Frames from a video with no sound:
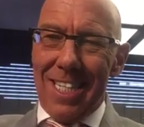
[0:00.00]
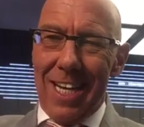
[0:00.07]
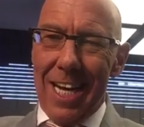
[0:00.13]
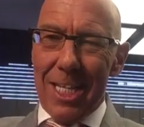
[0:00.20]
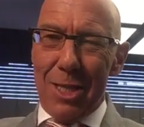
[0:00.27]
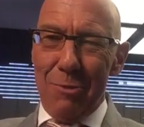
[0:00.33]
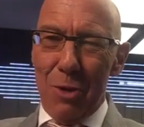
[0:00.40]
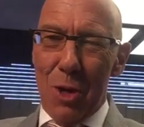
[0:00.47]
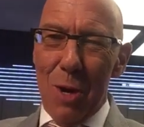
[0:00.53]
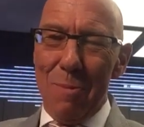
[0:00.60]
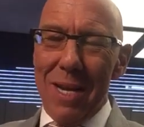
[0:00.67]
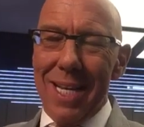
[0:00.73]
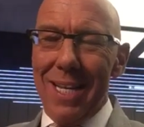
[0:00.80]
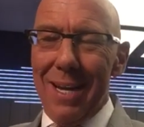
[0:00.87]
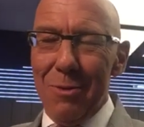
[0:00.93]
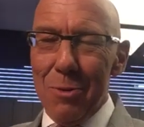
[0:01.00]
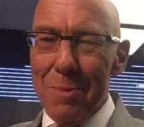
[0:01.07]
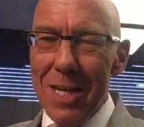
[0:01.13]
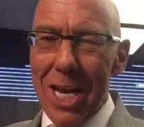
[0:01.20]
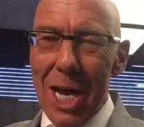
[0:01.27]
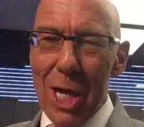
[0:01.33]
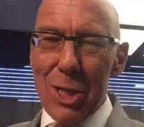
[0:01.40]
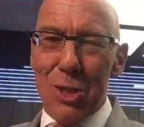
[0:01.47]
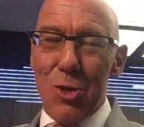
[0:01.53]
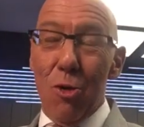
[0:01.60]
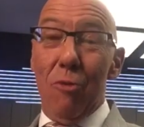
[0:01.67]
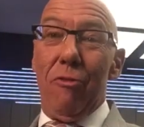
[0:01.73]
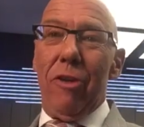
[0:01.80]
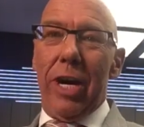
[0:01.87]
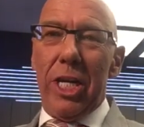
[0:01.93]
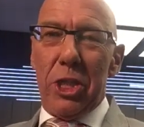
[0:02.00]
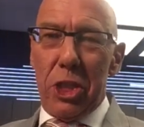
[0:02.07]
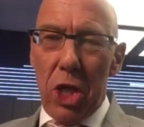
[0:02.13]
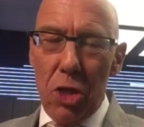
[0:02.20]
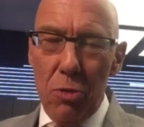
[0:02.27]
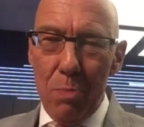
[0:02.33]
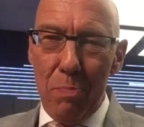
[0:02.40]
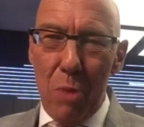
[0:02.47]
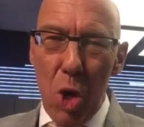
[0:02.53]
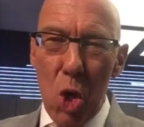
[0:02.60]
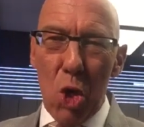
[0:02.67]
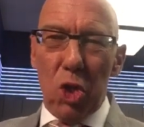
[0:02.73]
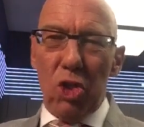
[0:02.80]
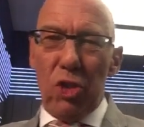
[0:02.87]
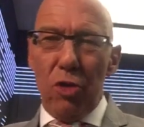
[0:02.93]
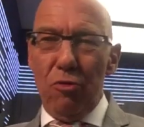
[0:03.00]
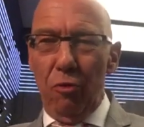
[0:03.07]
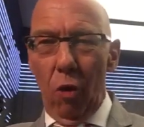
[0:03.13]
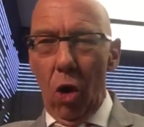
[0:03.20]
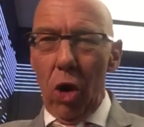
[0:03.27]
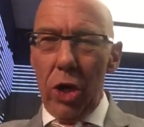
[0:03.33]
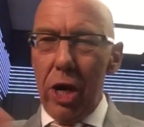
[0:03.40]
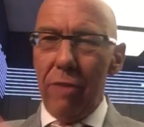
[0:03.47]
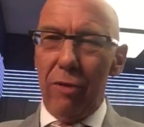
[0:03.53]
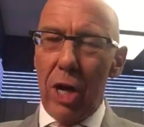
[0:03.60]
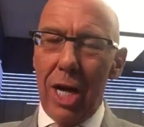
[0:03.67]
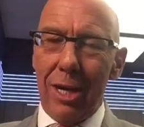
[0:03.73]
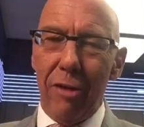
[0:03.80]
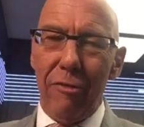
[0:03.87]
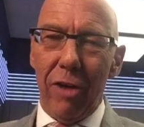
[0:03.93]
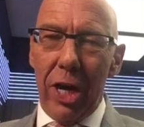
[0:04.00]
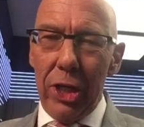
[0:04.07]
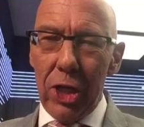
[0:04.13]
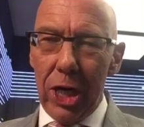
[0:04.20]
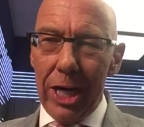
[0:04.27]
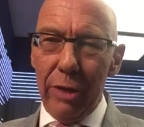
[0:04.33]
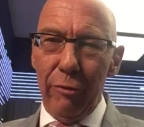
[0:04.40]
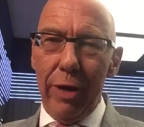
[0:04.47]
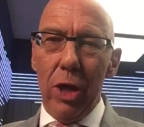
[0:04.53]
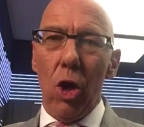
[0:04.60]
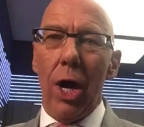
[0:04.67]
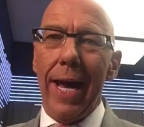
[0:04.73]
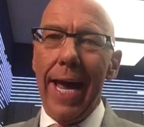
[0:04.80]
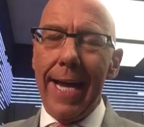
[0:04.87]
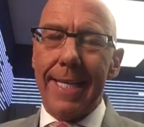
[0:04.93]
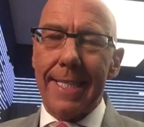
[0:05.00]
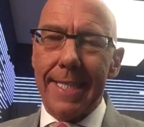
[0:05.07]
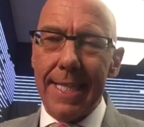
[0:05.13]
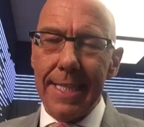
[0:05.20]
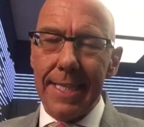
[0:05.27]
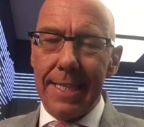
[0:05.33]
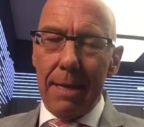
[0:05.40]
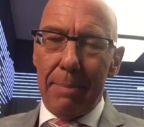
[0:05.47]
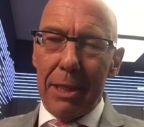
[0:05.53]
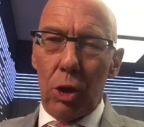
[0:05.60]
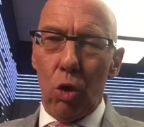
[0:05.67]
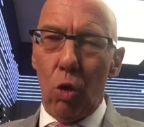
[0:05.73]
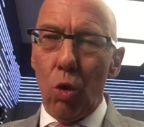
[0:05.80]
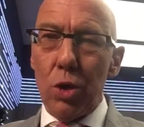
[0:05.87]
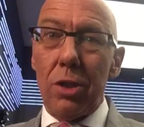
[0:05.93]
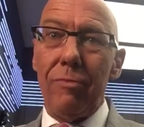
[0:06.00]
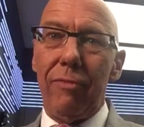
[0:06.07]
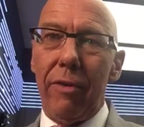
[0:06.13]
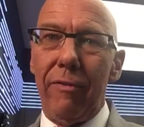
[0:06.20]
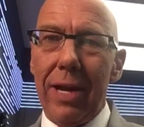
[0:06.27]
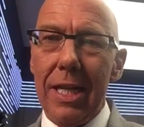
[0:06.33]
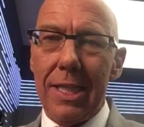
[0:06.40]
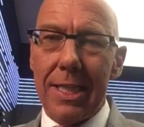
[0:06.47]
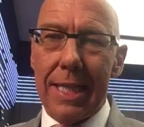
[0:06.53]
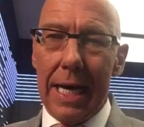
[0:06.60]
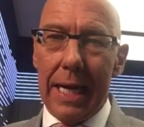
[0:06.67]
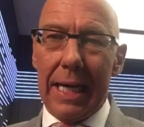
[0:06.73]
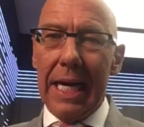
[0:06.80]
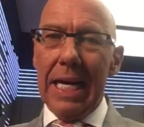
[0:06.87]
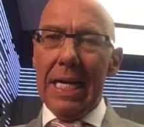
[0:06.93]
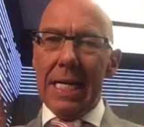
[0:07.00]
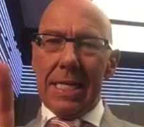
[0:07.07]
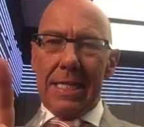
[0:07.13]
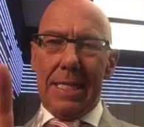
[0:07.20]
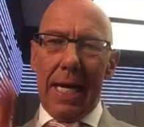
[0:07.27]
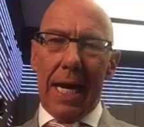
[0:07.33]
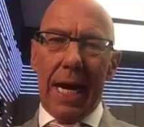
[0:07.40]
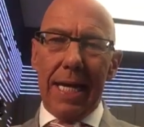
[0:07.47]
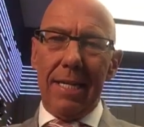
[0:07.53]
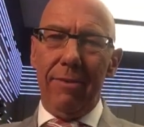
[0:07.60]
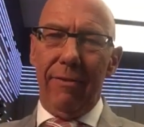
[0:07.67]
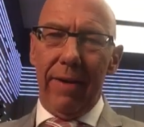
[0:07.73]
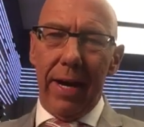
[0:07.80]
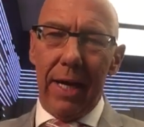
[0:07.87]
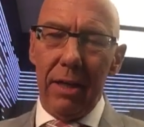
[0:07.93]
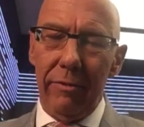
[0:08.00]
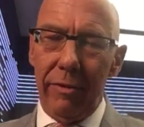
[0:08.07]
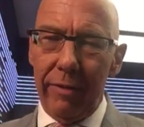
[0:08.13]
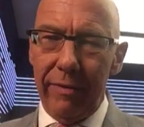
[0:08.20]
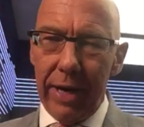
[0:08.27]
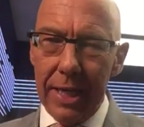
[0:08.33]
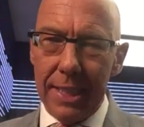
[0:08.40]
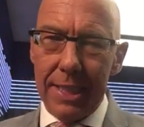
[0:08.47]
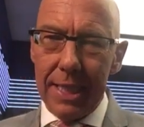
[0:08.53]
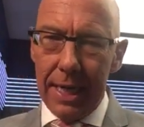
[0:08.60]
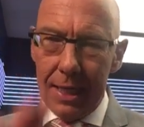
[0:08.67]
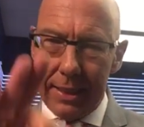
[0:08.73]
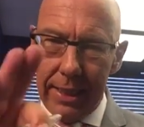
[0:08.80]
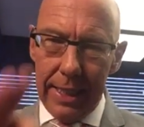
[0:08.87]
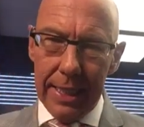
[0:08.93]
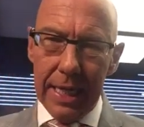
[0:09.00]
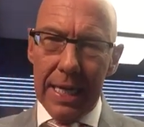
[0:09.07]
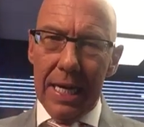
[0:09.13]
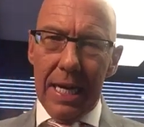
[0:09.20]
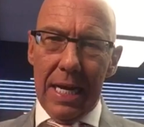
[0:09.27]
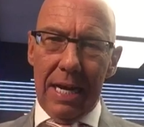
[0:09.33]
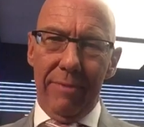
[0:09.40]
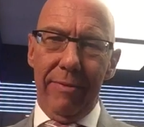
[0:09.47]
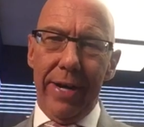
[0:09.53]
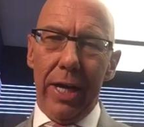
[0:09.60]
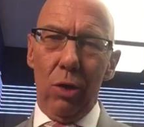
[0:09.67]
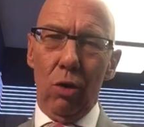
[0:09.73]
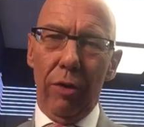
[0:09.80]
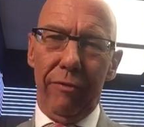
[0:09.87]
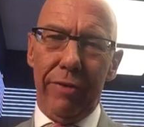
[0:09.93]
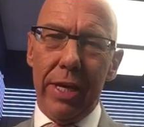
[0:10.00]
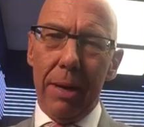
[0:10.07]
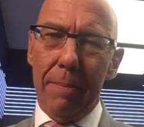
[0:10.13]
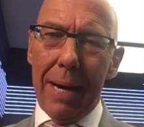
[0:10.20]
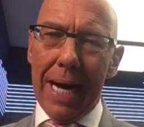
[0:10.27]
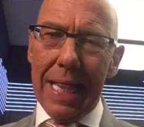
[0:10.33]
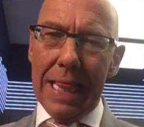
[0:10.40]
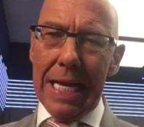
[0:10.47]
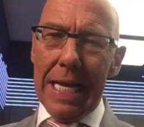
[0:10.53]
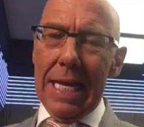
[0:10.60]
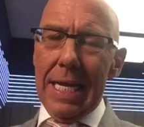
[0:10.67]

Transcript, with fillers: Herzlich willkommen, meine Damen und meine Herren, zur frischen Börsenwoche. Ja, vergangenen Freitag hatten wir ja noch Hexensabbat, großen Verfallstag, dreifachen Verfallstag. Den haben wir ja nur viermal